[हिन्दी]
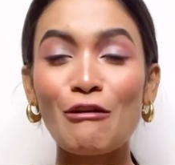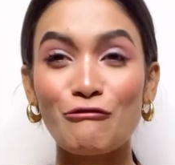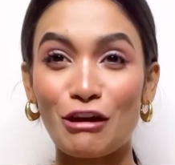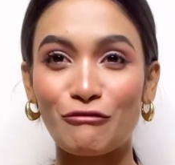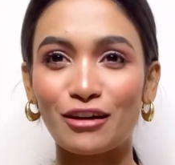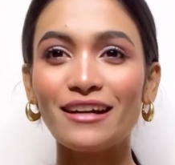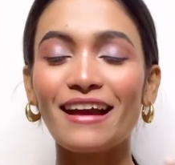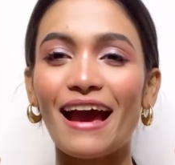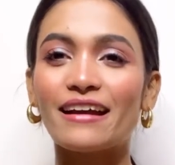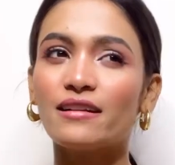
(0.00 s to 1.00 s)
फेवरेट
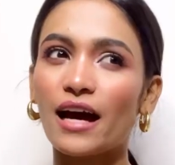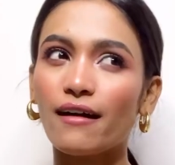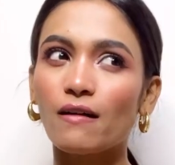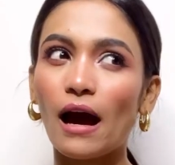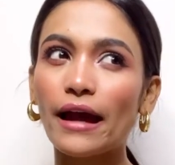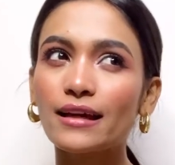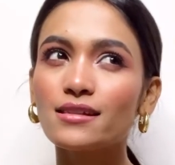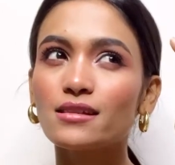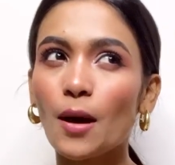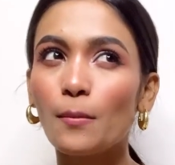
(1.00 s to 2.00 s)
एंड आई
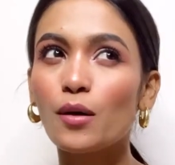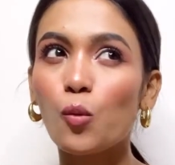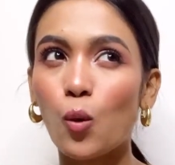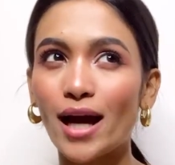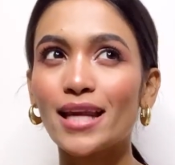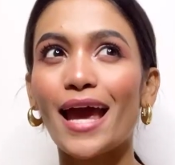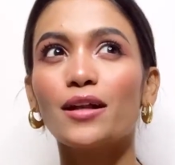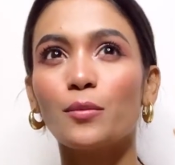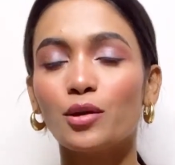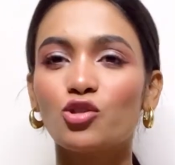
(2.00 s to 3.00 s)
गेस नंबर वन एंड
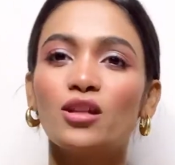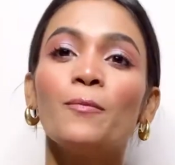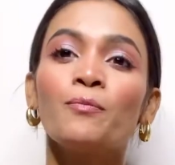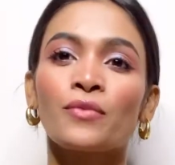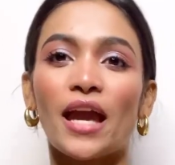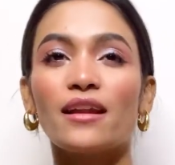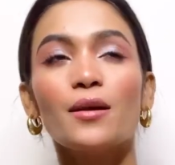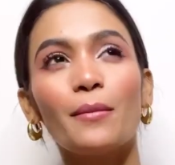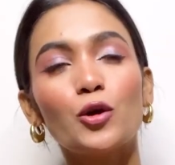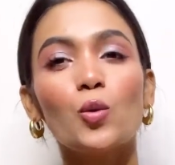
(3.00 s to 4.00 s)
नंबर थ्री एंड
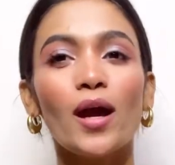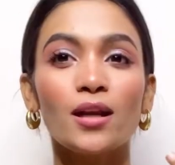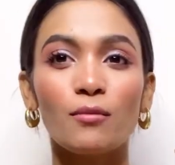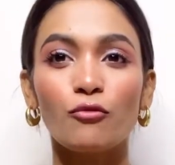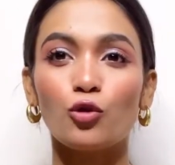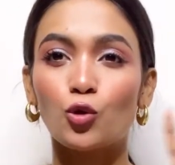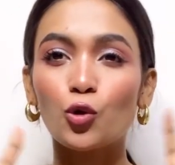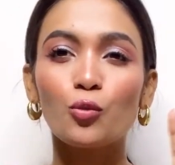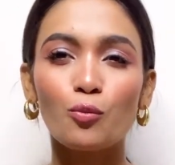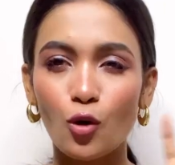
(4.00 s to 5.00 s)
नंबर टू एंड नंबर फोर
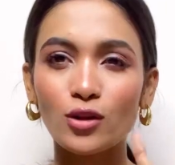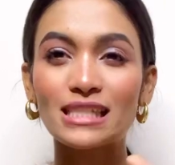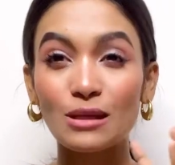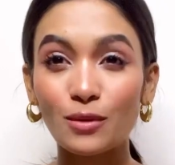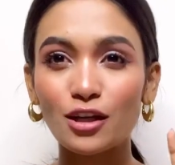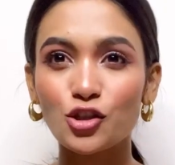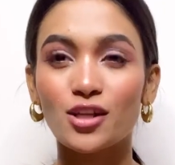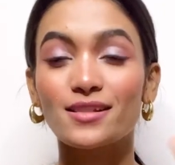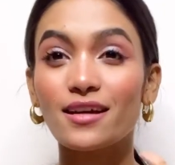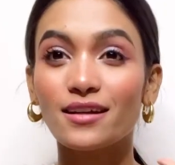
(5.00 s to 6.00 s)
दोनों बहुत सिमिलर
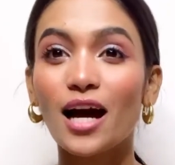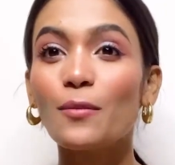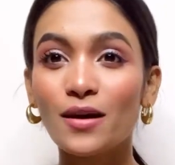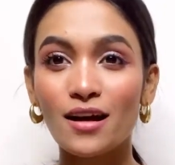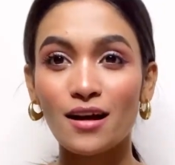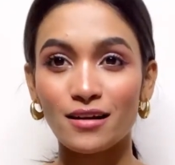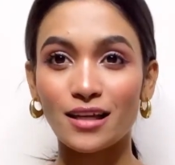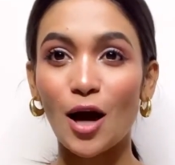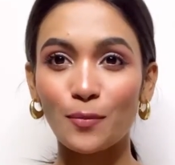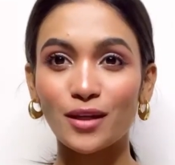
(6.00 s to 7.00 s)
शेड्स है अगर आप
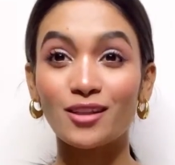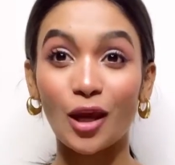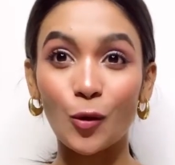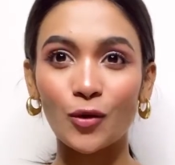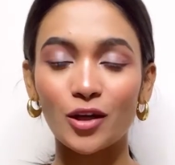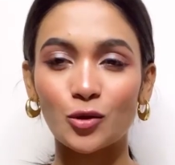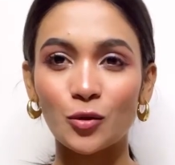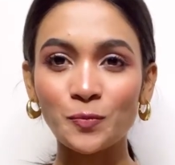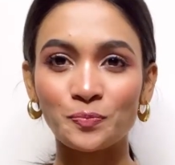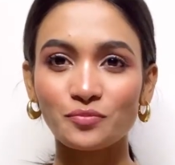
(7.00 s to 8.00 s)
यहाँ पे देखोगे तो
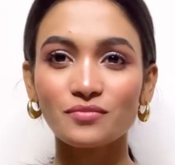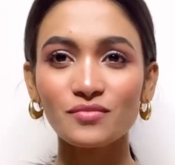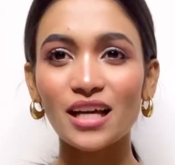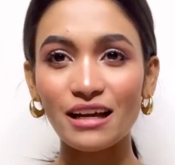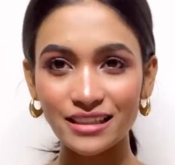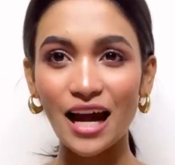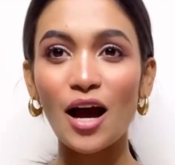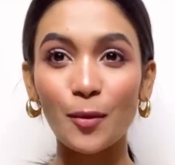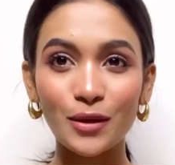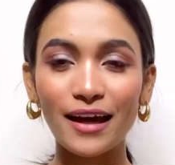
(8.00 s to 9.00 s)
यहाँ
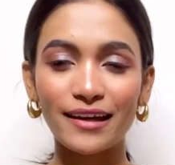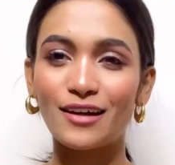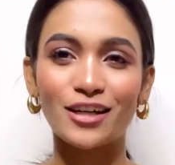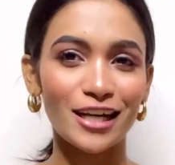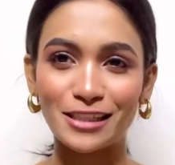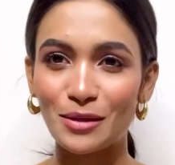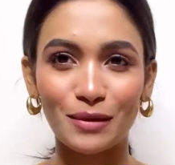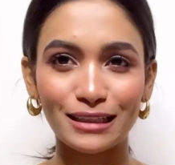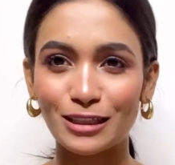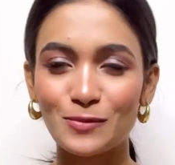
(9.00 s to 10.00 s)
अभी आएगा वरना इसके
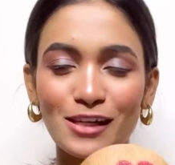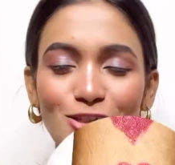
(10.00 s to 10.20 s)
बाद क्लिप्स आ